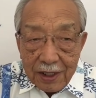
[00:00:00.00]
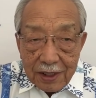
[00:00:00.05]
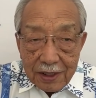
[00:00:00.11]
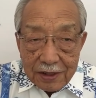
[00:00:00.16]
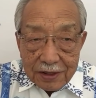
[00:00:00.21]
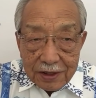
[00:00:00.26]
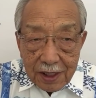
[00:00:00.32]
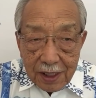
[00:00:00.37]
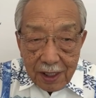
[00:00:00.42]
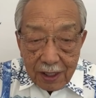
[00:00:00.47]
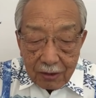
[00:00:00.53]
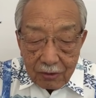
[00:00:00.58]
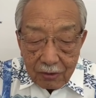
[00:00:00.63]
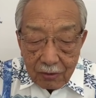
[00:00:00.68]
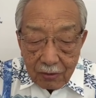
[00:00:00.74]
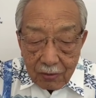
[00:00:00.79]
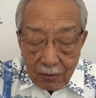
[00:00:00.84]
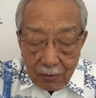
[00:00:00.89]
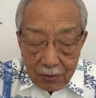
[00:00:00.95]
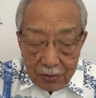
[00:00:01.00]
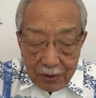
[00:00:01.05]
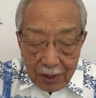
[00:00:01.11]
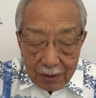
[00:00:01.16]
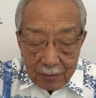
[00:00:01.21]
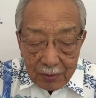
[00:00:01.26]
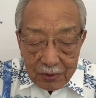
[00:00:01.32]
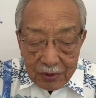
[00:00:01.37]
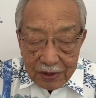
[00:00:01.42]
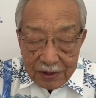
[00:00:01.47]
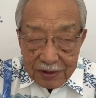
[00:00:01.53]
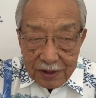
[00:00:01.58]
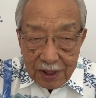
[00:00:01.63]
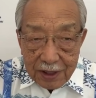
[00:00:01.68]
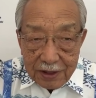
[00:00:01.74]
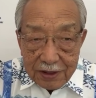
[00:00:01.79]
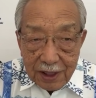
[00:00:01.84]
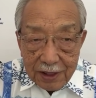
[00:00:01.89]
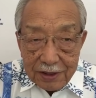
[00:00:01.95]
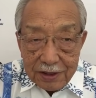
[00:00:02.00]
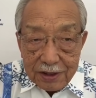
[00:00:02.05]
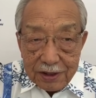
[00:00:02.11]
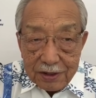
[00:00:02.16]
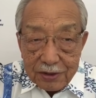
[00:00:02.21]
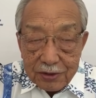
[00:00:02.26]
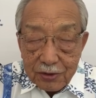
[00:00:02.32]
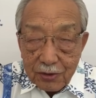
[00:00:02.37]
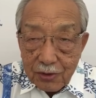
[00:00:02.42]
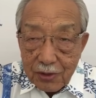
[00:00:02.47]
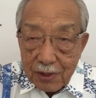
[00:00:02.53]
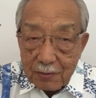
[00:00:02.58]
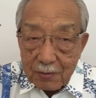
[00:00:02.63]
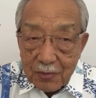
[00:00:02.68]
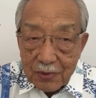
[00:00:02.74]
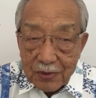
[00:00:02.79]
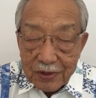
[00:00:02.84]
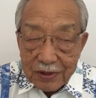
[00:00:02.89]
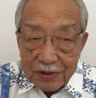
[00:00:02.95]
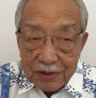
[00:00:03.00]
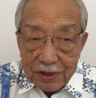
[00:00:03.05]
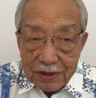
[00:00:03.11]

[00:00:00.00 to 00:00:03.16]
じゃあ、この恒大もですね、30兆円もですね、